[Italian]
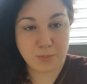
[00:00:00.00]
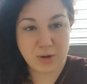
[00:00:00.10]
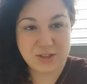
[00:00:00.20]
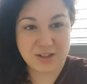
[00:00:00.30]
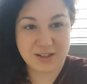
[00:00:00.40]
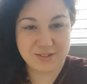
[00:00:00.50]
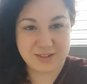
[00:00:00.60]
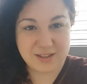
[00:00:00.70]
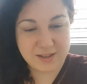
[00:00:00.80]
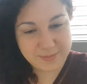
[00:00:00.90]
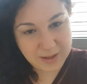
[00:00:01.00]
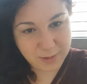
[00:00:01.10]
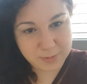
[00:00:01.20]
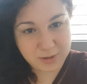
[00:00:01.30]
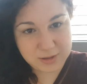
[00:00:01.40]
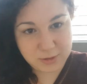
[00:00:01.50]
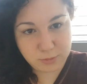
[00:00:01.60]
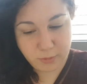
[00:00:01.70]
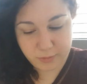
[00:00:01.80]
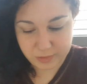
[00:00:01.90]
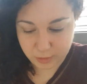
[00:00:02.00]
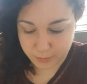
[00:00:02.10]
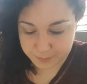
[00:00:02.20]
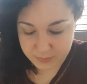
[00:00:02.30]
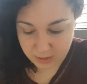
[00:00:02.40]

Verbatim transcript: Buongiorno a tutti, eccomi tornata in un nuovo video.